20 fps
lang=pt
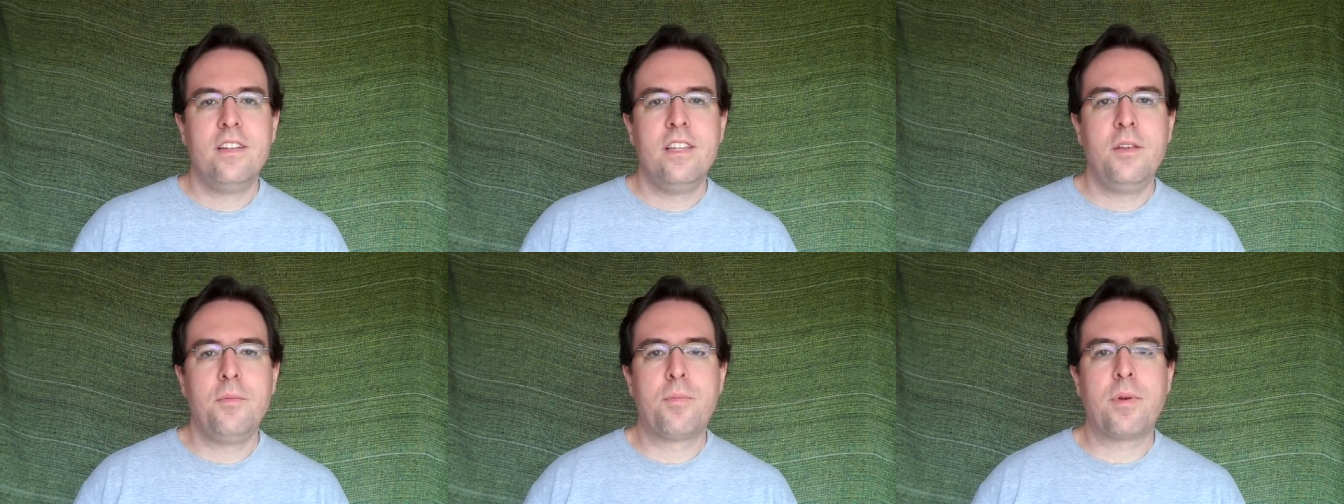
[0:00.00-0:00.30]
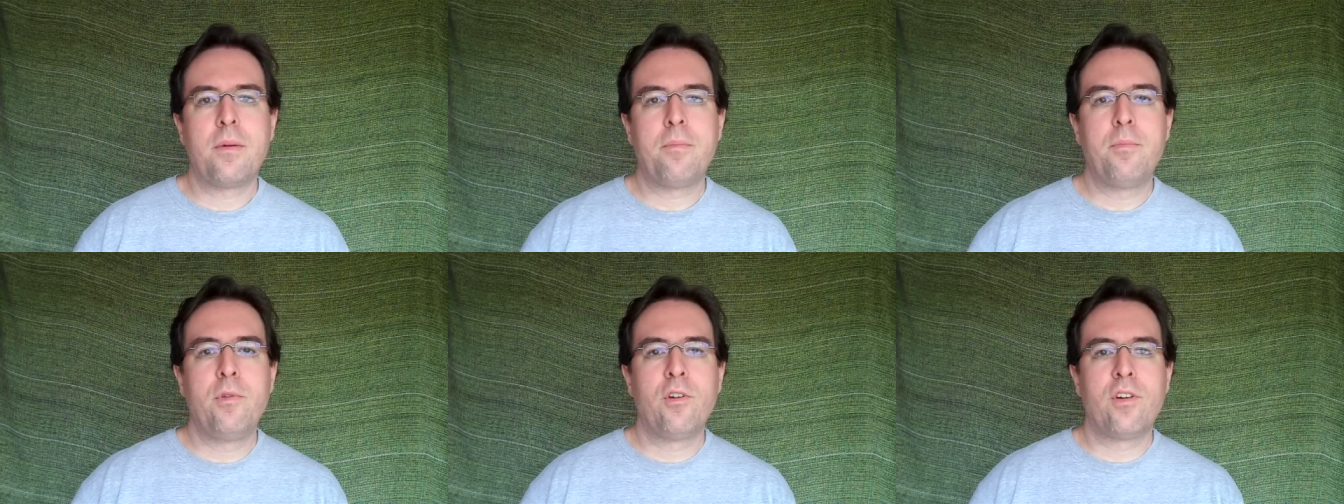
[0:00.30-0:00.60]
E
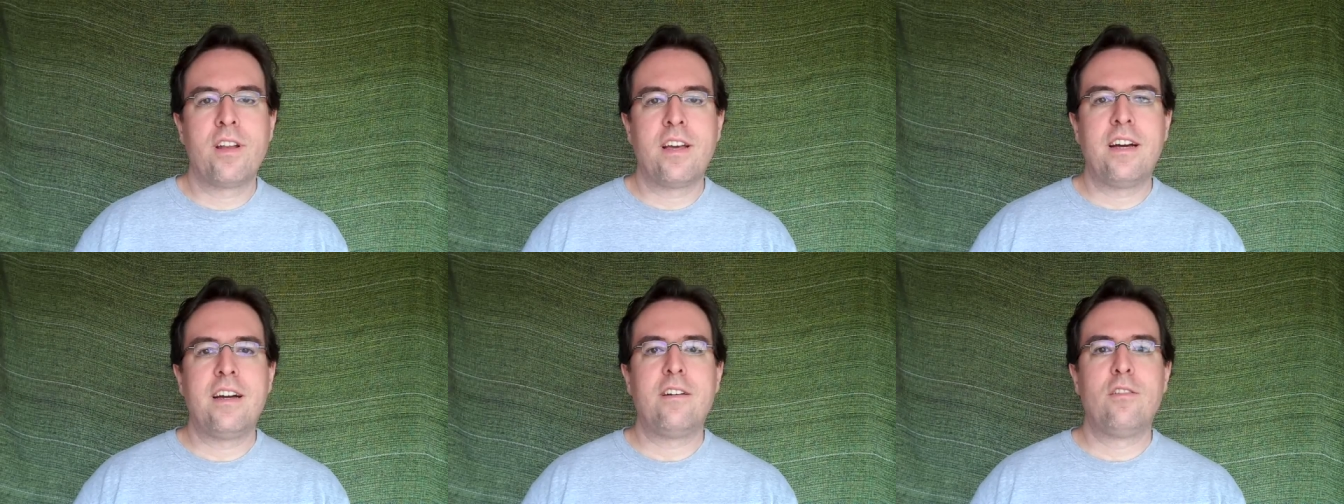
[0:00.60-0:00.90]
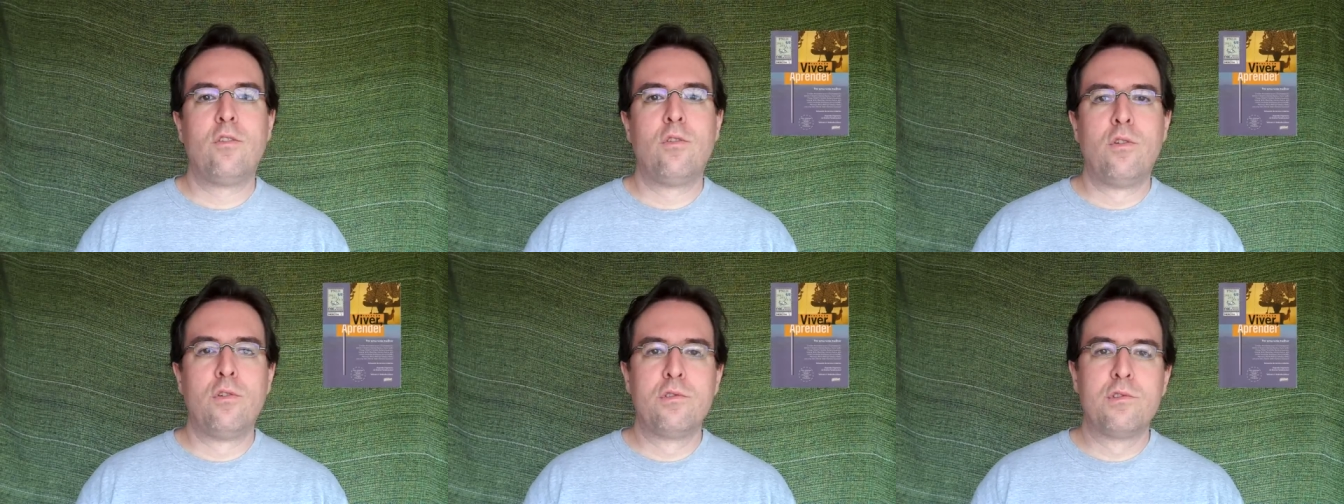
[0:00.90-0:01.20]
para piorar,
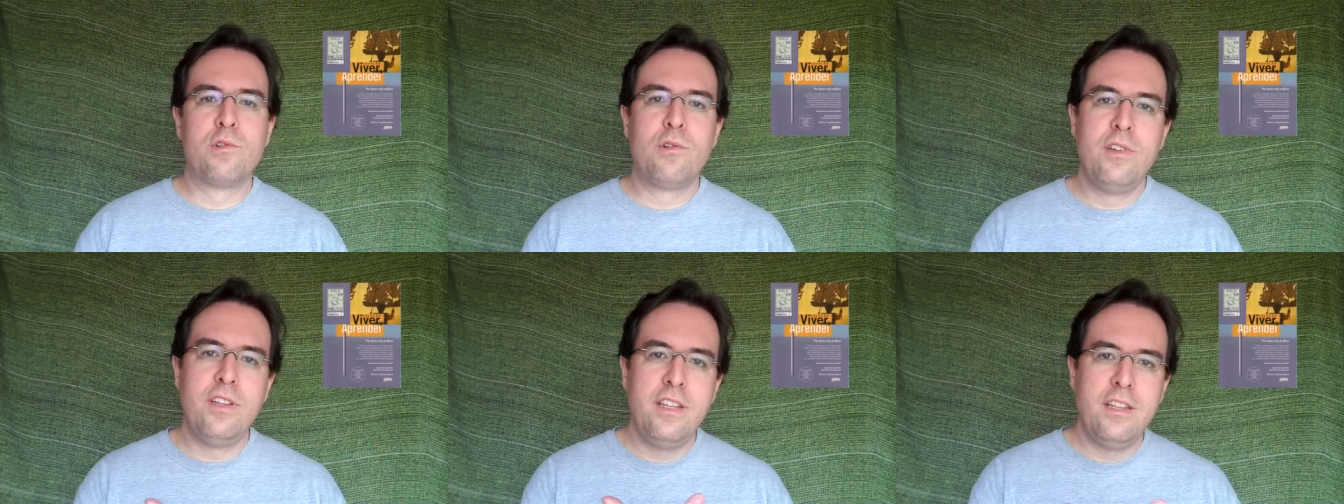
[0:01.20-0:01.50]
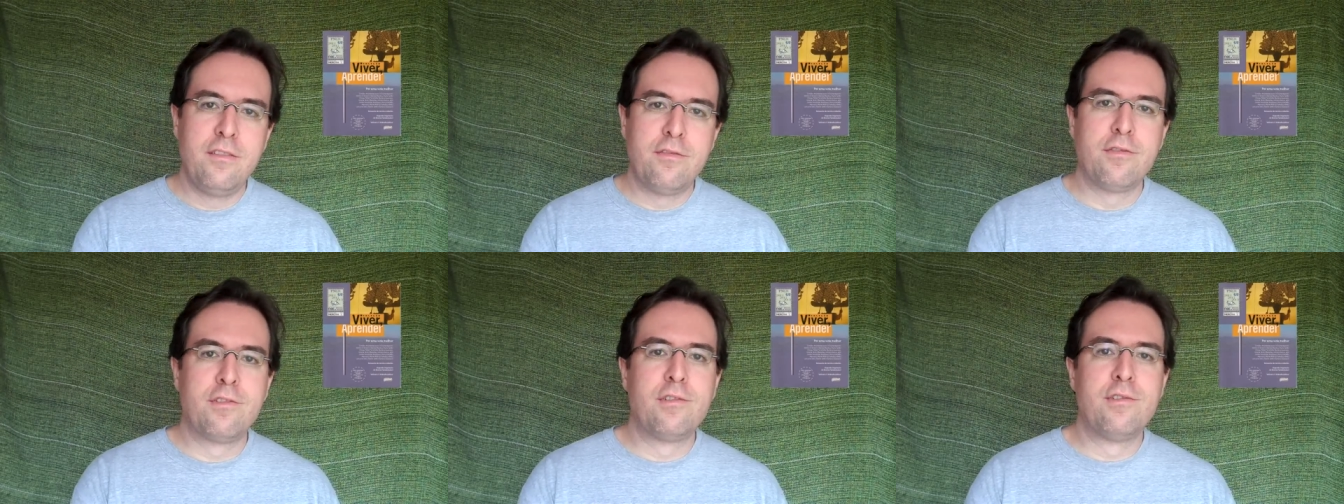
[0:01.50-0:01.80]
outro
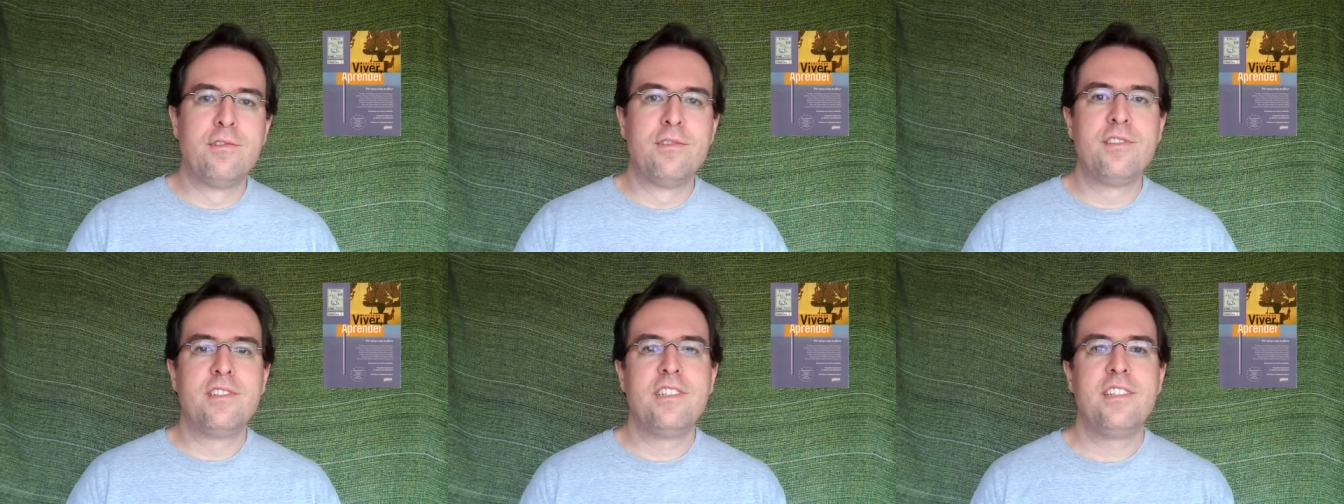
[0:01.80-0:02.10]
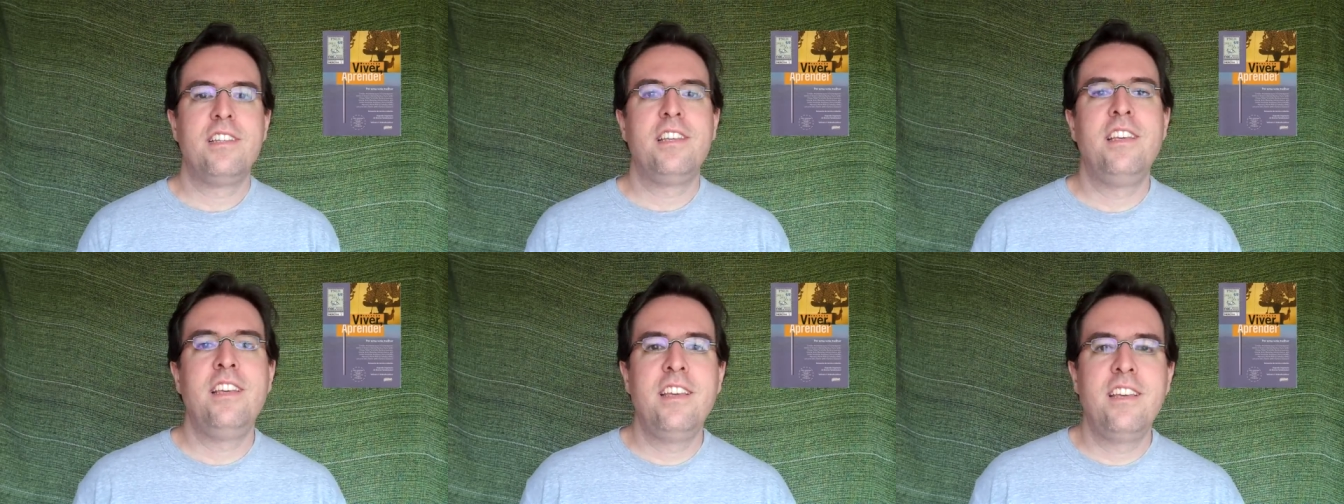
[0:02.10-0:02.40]
livro
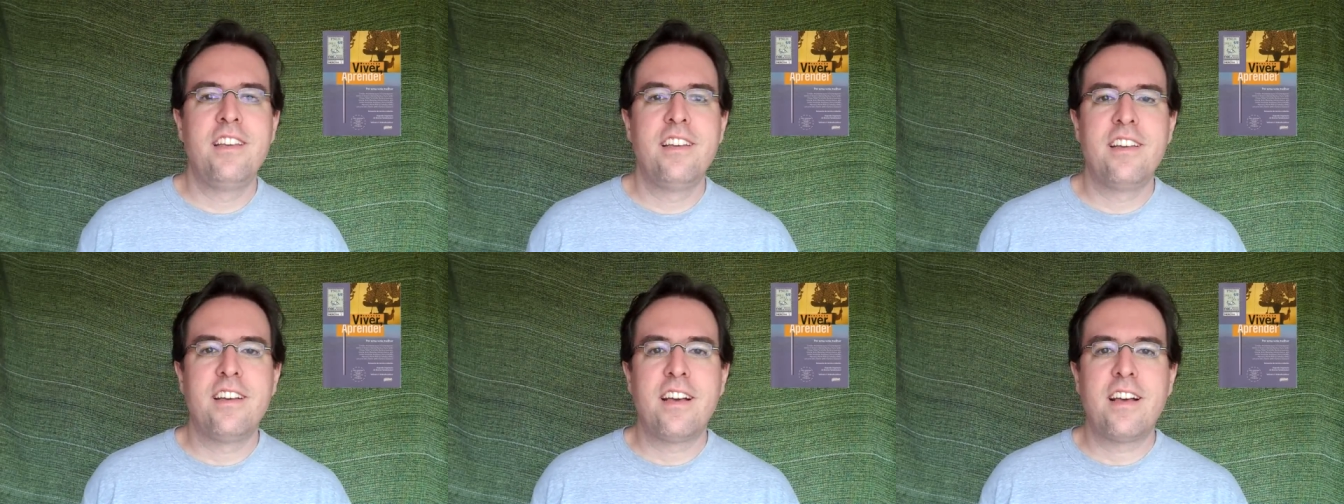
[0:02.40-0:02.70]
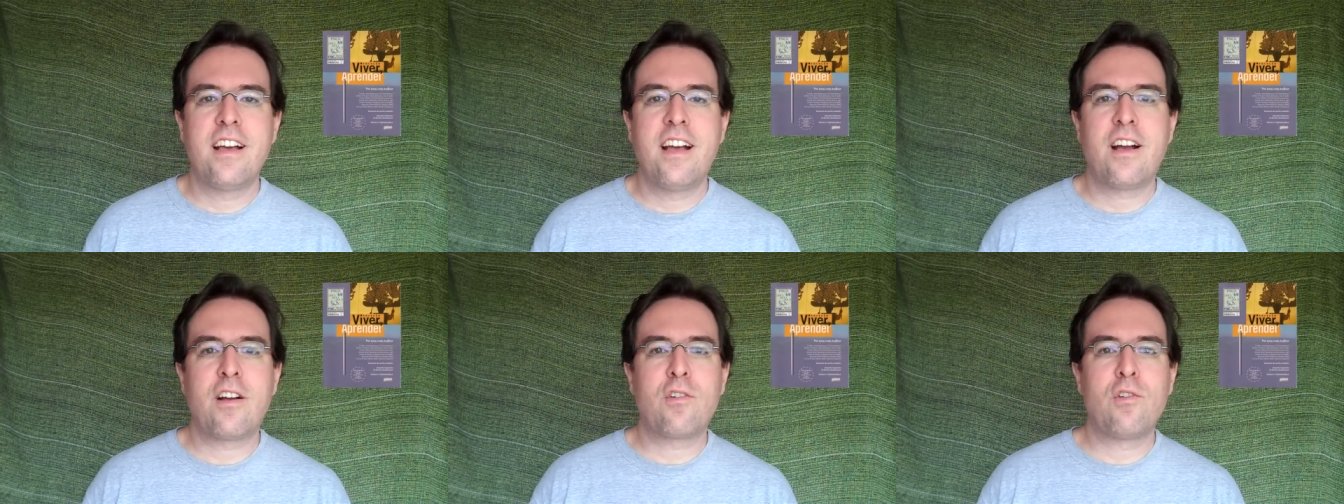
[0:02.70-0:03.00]
que
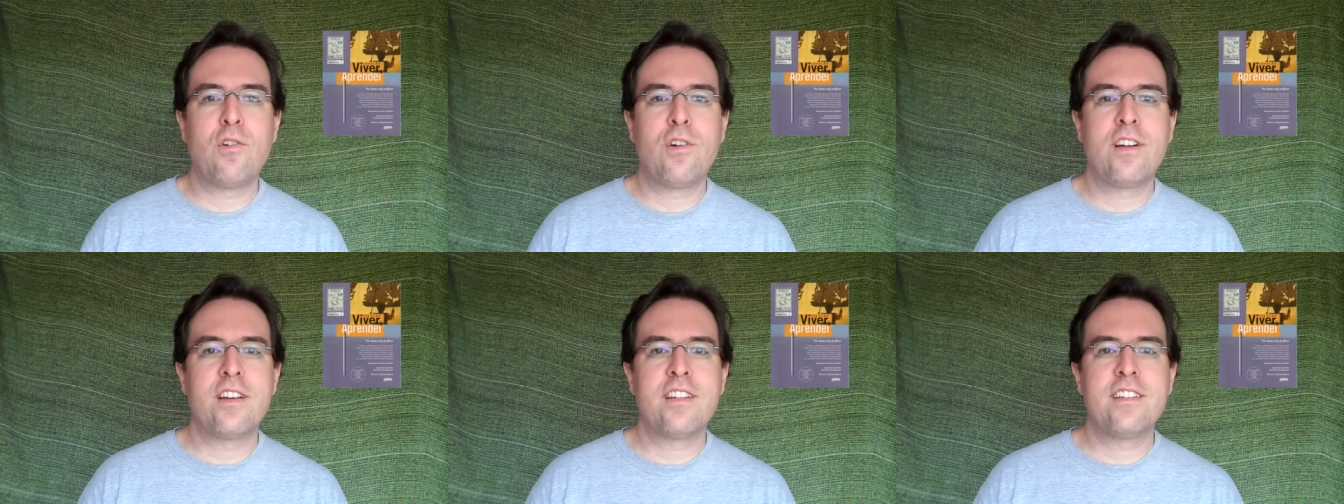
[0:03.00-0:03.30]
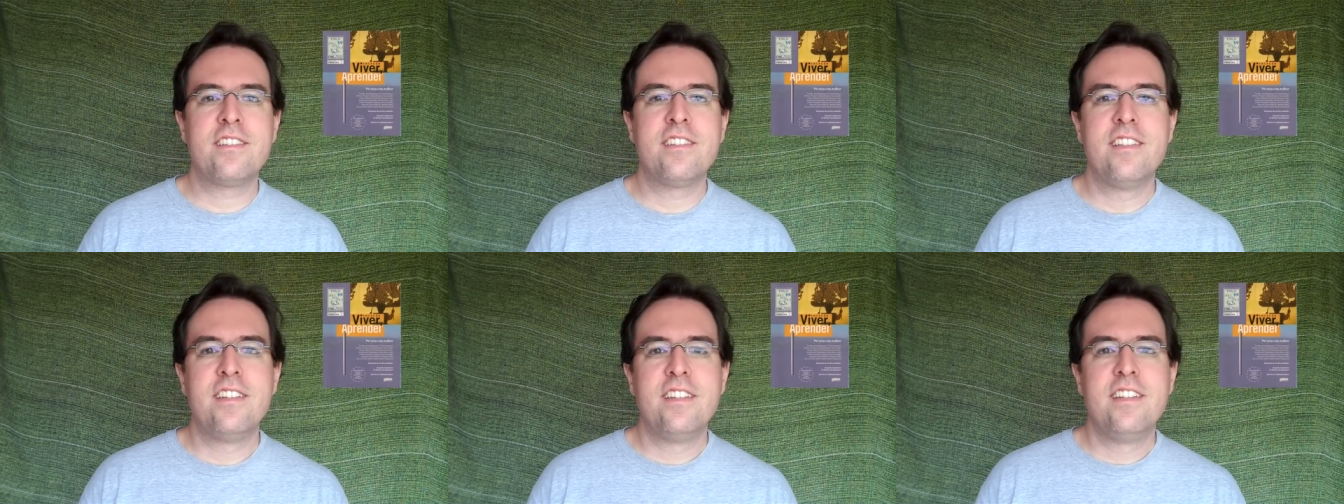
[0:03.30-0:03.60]
agora